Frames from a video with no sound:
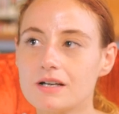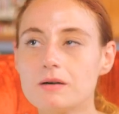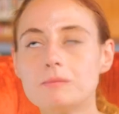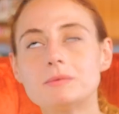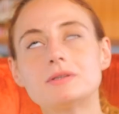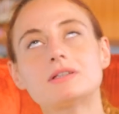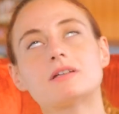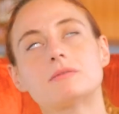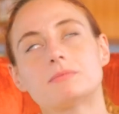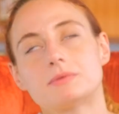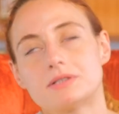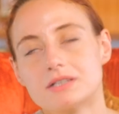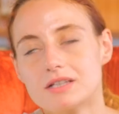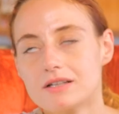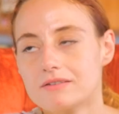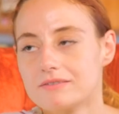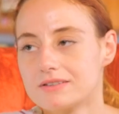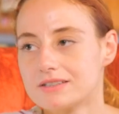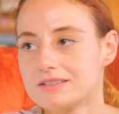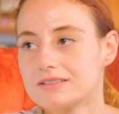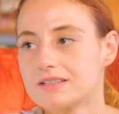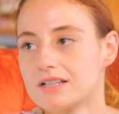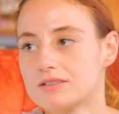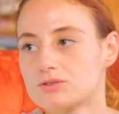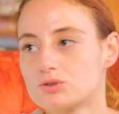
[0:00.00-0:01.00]
Ama tabii ki
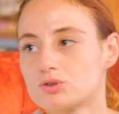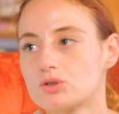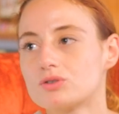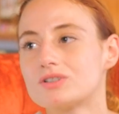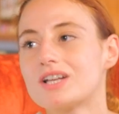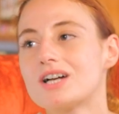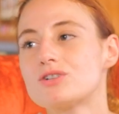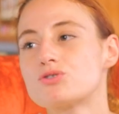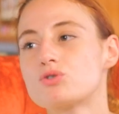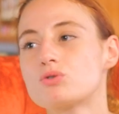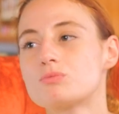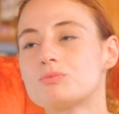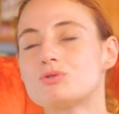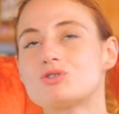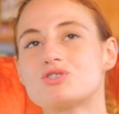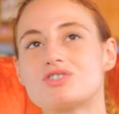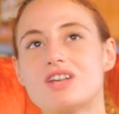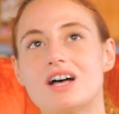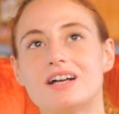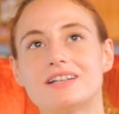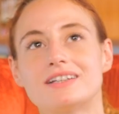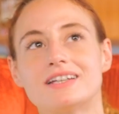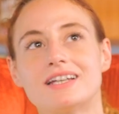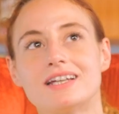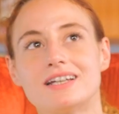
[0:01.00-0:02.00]
evet tiyatro. Daha çok böyle
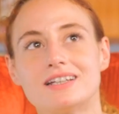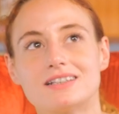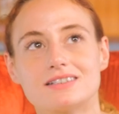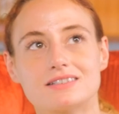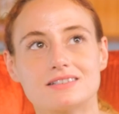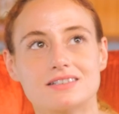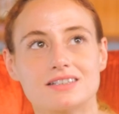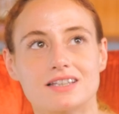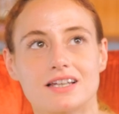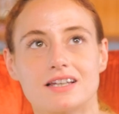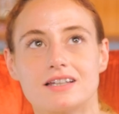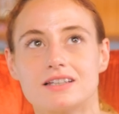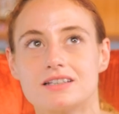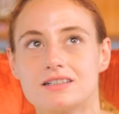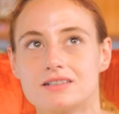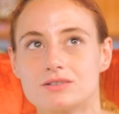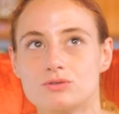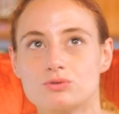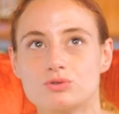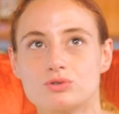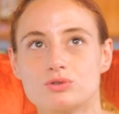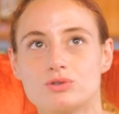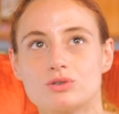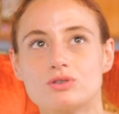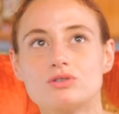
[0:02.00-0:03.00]
sahne şeyi
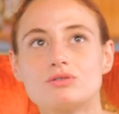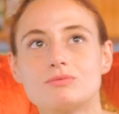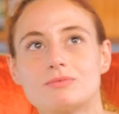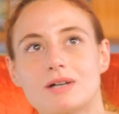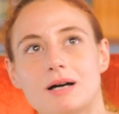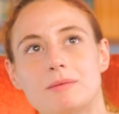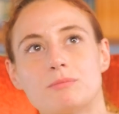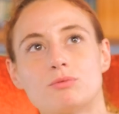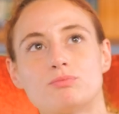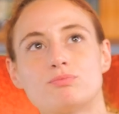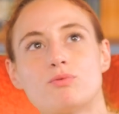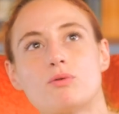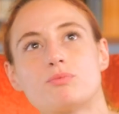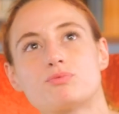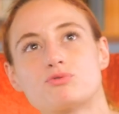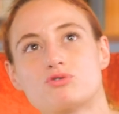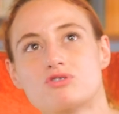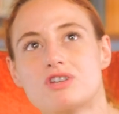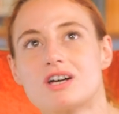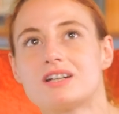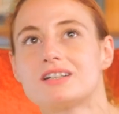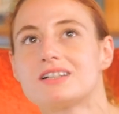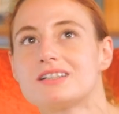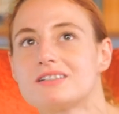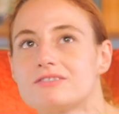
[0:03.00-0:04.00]
kuruyordum yani.
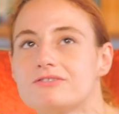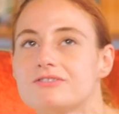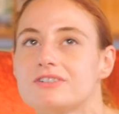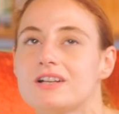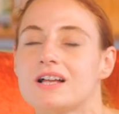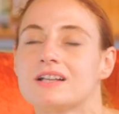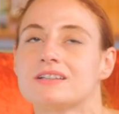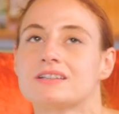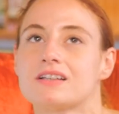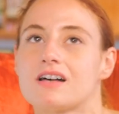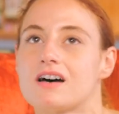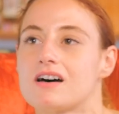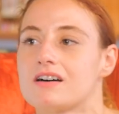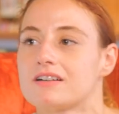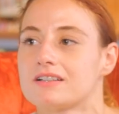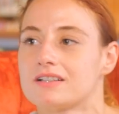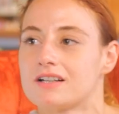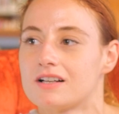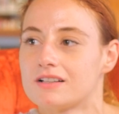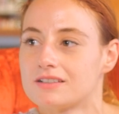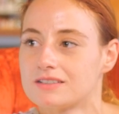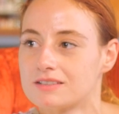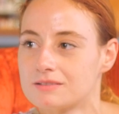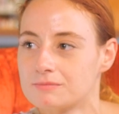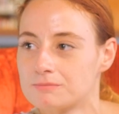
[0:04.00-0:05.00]
Popstarlara falan da
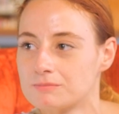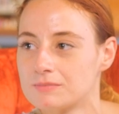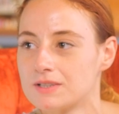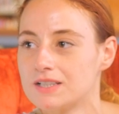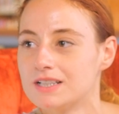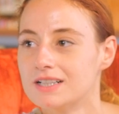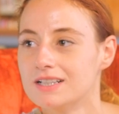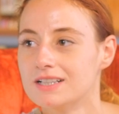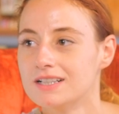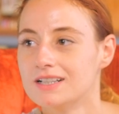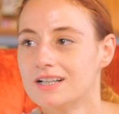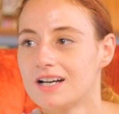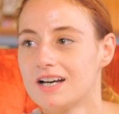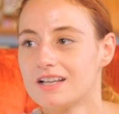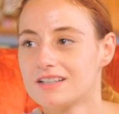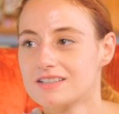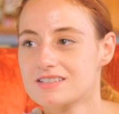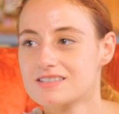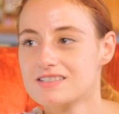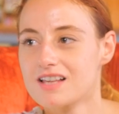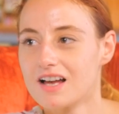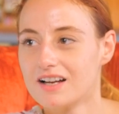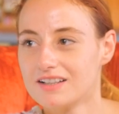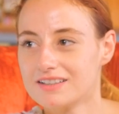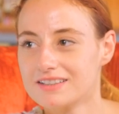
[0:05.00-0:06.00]
hayrandım. Hani
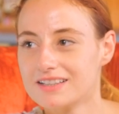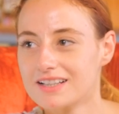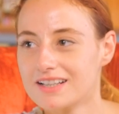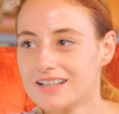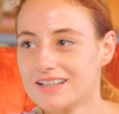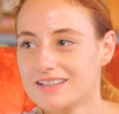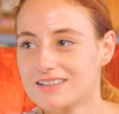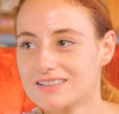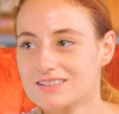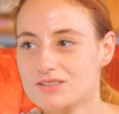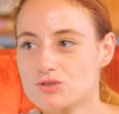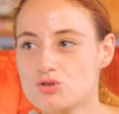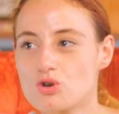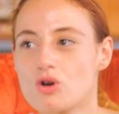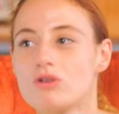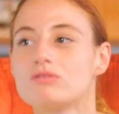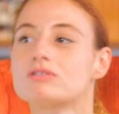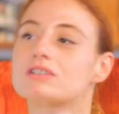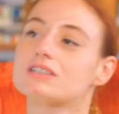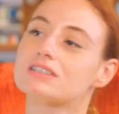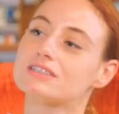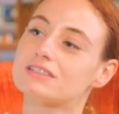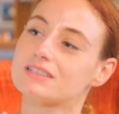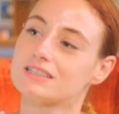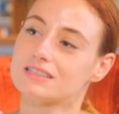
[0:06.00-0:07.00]
sahne
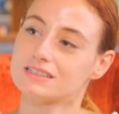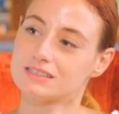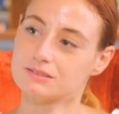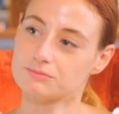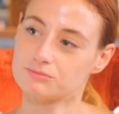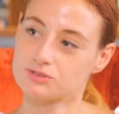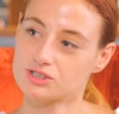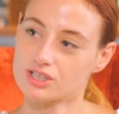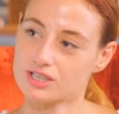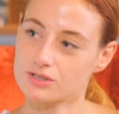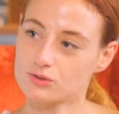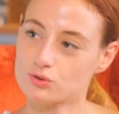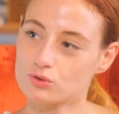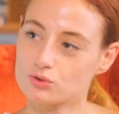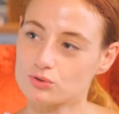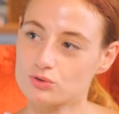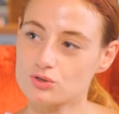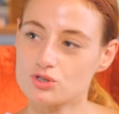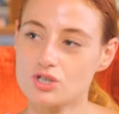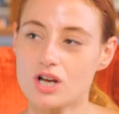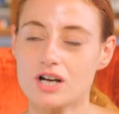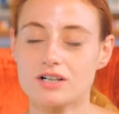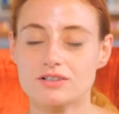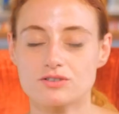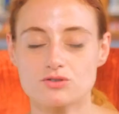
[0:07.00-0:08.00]
şovları da ilgimi çekiyordu
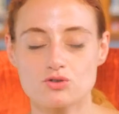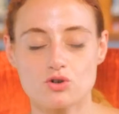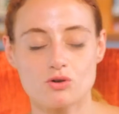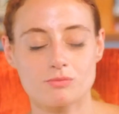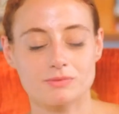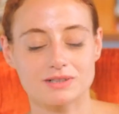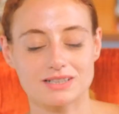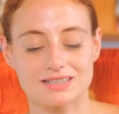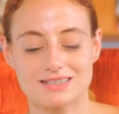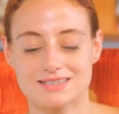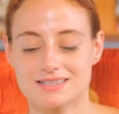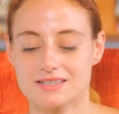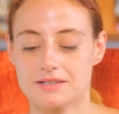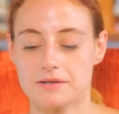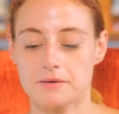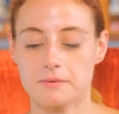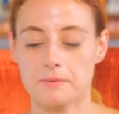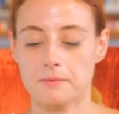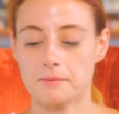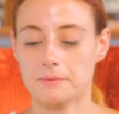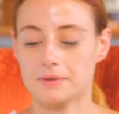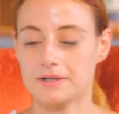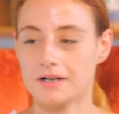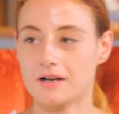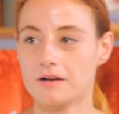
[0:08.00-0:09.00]
şarkıcı olmak
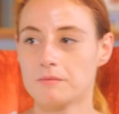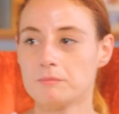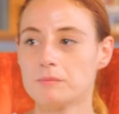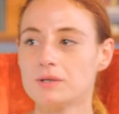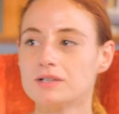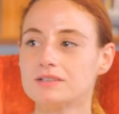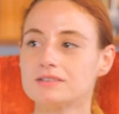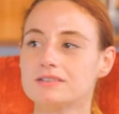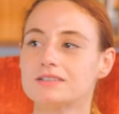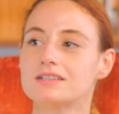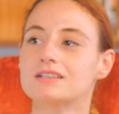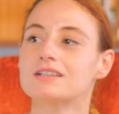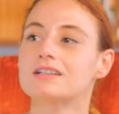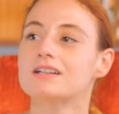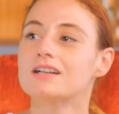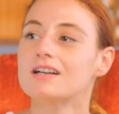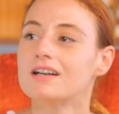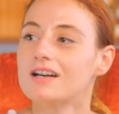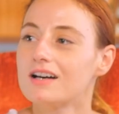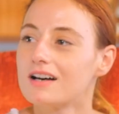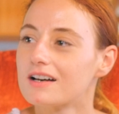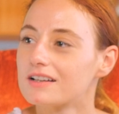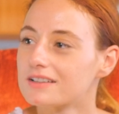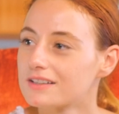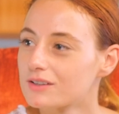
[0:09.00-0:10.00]
istememe rağmen.
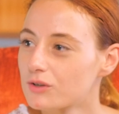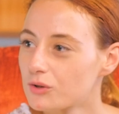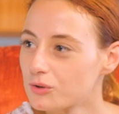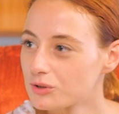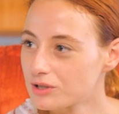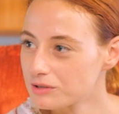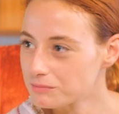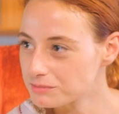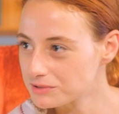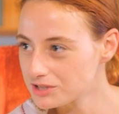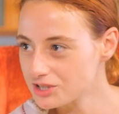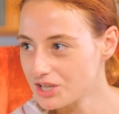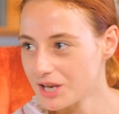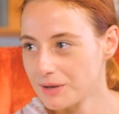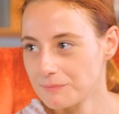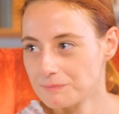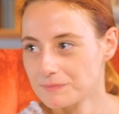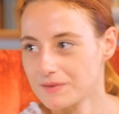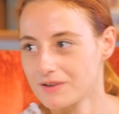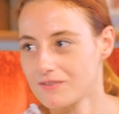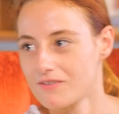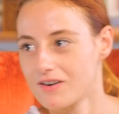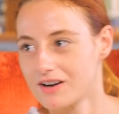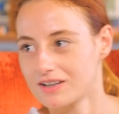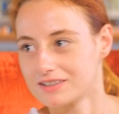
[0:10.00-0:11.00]
Hani öyle bir şeyim
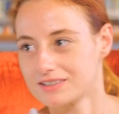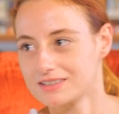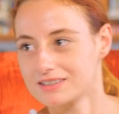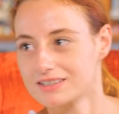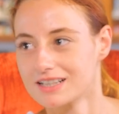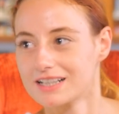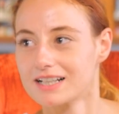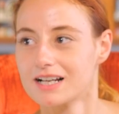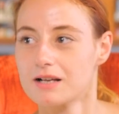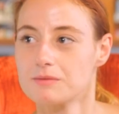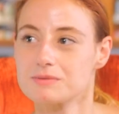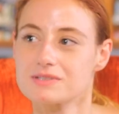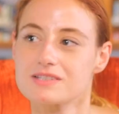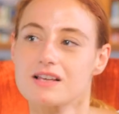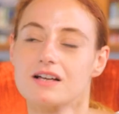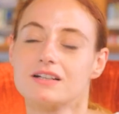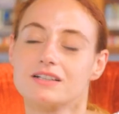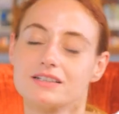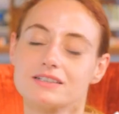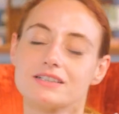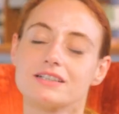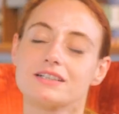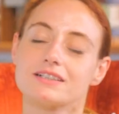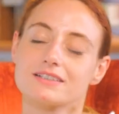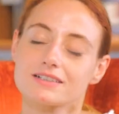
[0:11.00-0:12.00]
de vardı. Genel bir
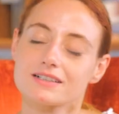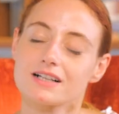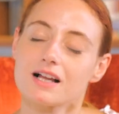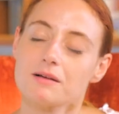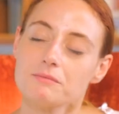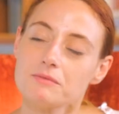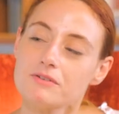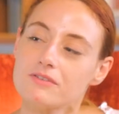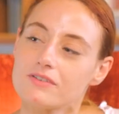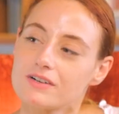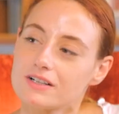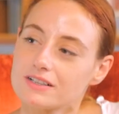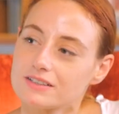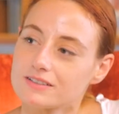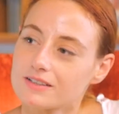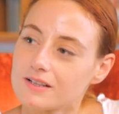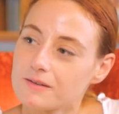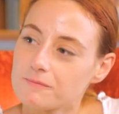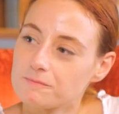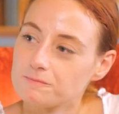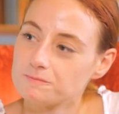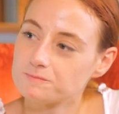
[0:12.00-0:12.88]
sahneden etkilenme vardı.